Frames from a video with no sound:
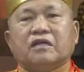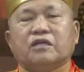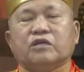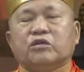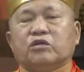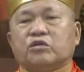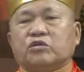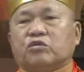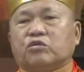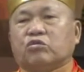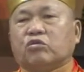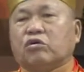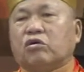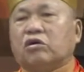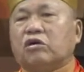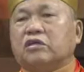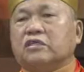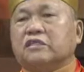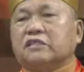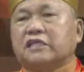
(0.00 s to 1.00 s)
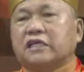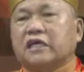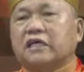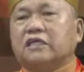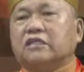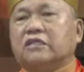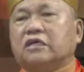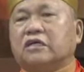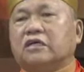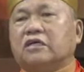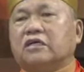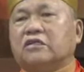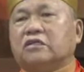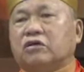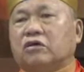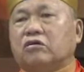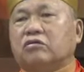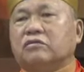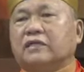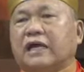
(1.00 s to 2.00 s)
有多生的
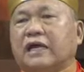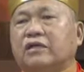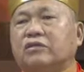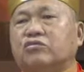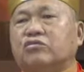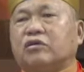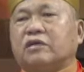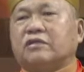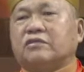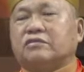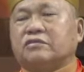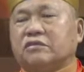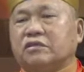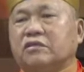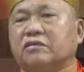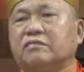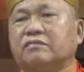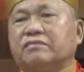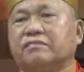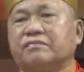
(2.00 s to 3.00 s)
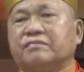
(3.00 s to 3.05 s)
投胎转世，